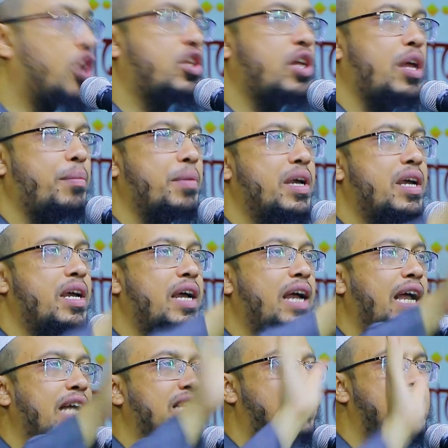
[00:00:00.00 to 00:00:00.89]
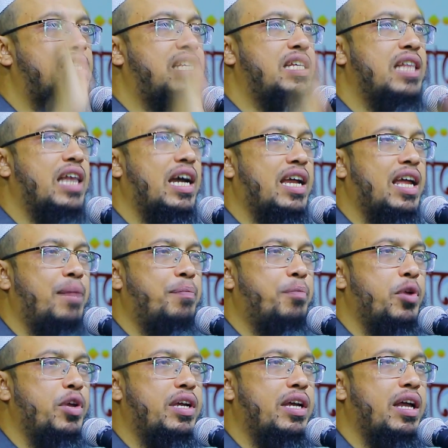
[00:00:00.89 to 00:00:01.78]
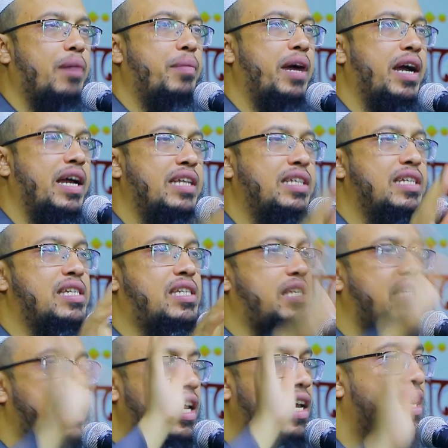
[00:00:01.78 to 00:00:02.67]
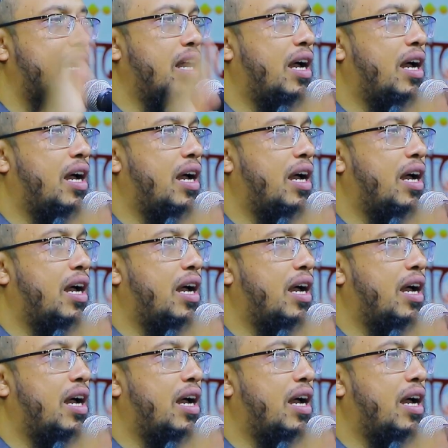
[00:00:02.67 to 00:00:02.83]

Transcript: অতএব এসএসসি দাখিল পরীক্ষা বা এইচএসসি